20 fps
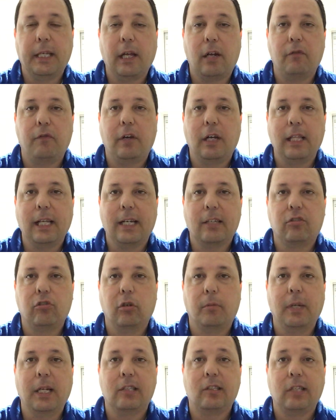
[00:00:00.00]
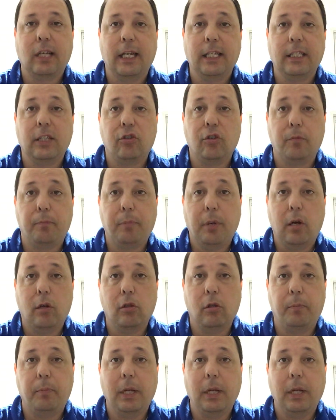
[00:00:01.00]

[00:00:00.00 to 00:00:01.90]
quero falar sobre a saída de Paulo